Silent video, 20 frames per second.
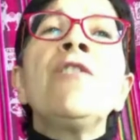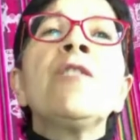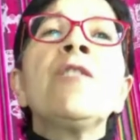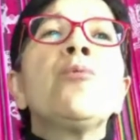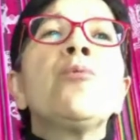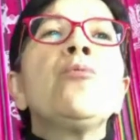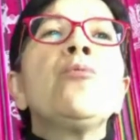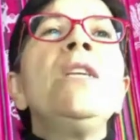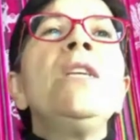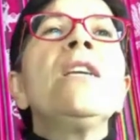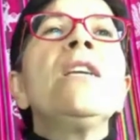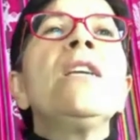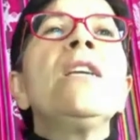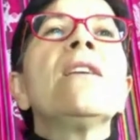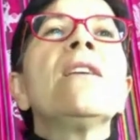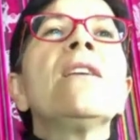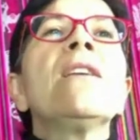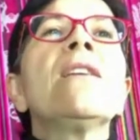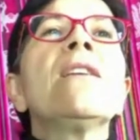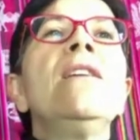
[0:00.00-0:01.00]
publics
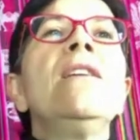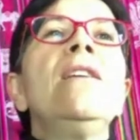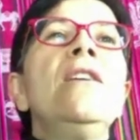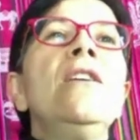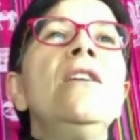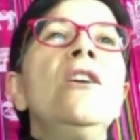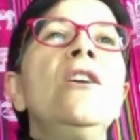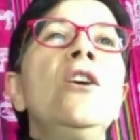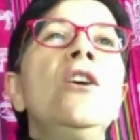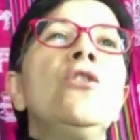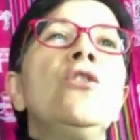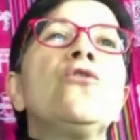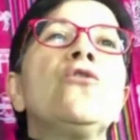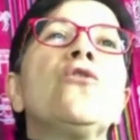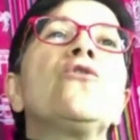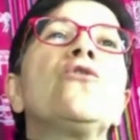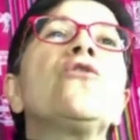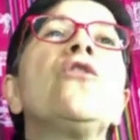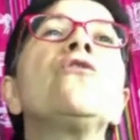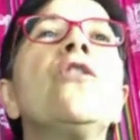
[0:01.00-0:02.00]
se sont
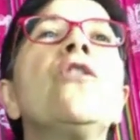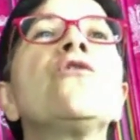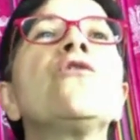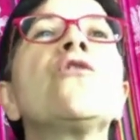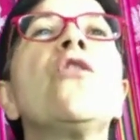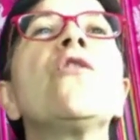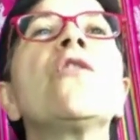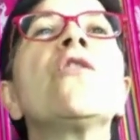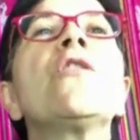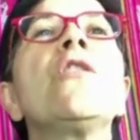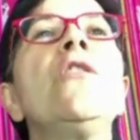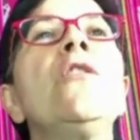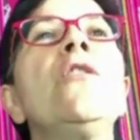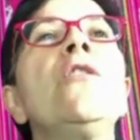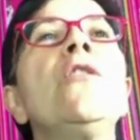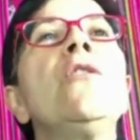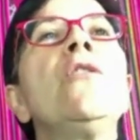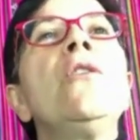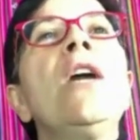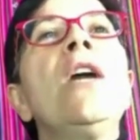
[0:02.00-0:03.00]
un socle
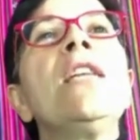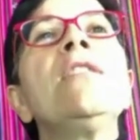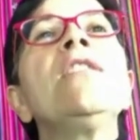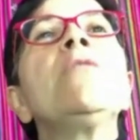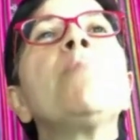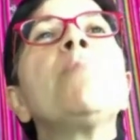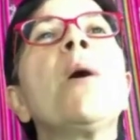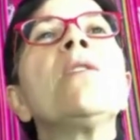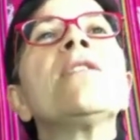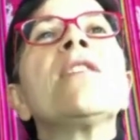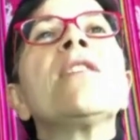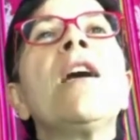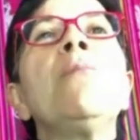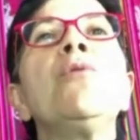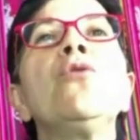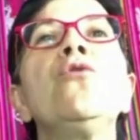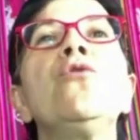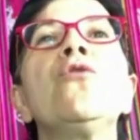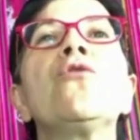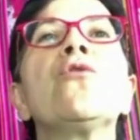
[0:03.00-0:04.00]
euh,
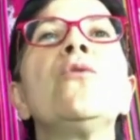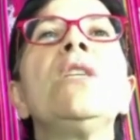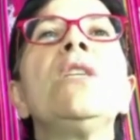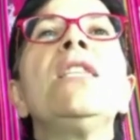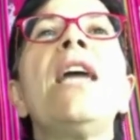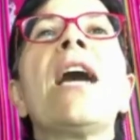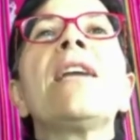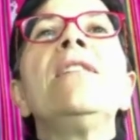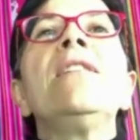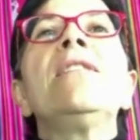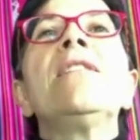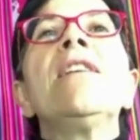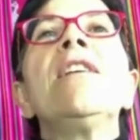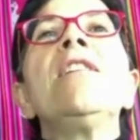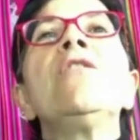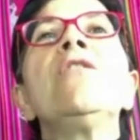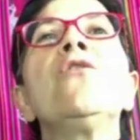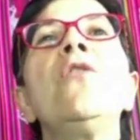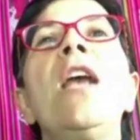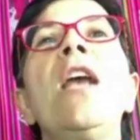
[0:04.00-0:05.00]
indispensable de
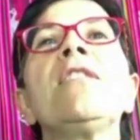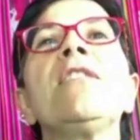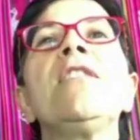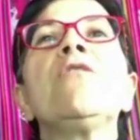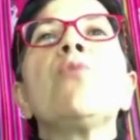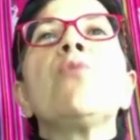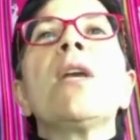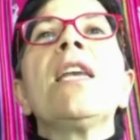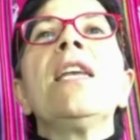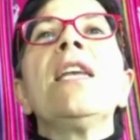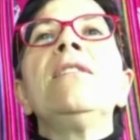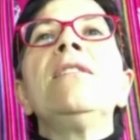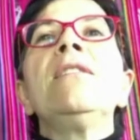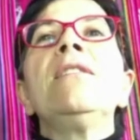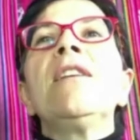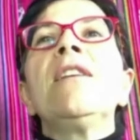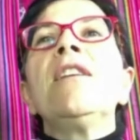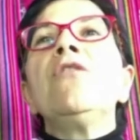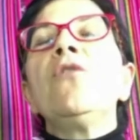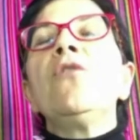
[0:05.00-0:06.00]
solidarité, de la
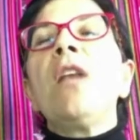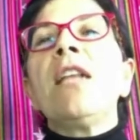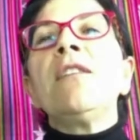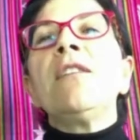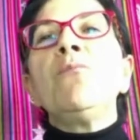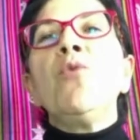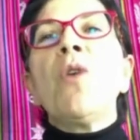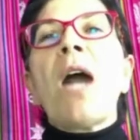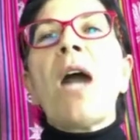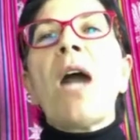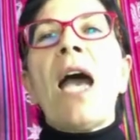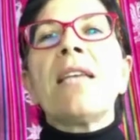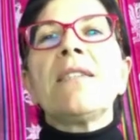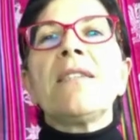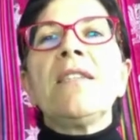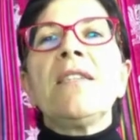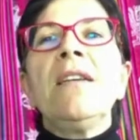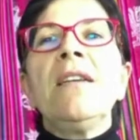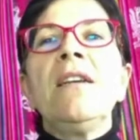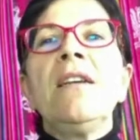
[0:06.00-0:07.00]
citoyenneté, de la
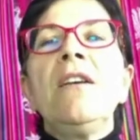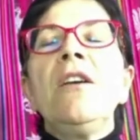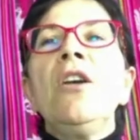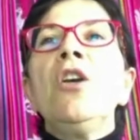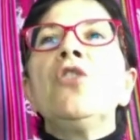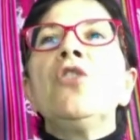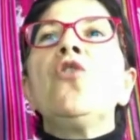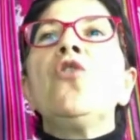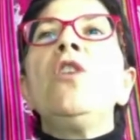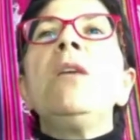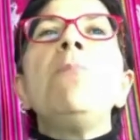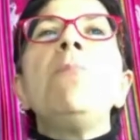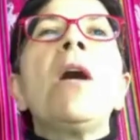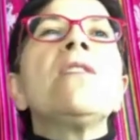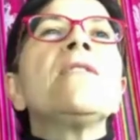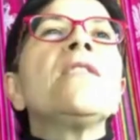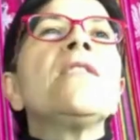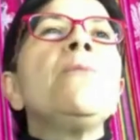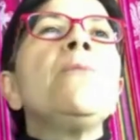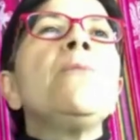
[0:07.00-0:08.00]
démocratie, de
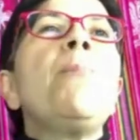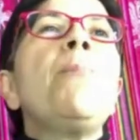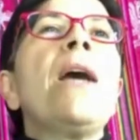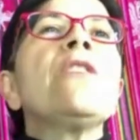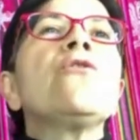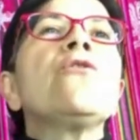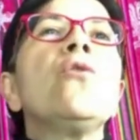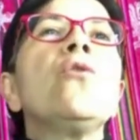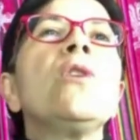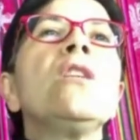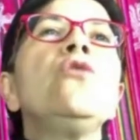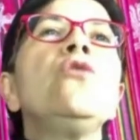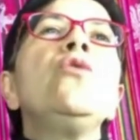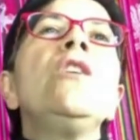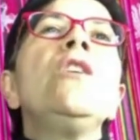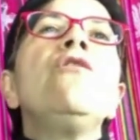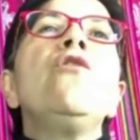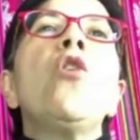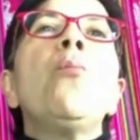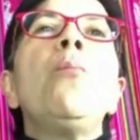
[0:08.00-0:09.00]
l'émancipation et du
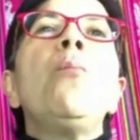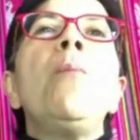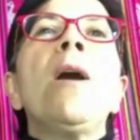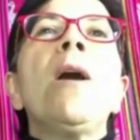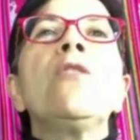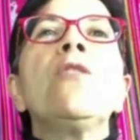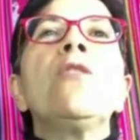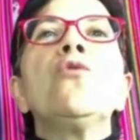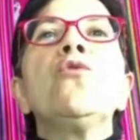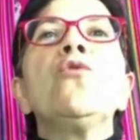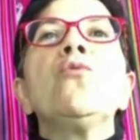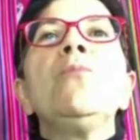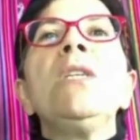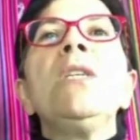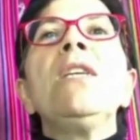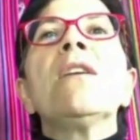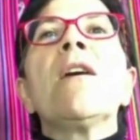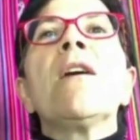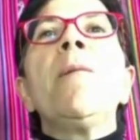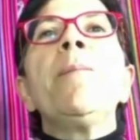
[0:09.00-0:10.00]
développement
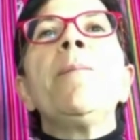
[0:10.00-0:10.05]
économique.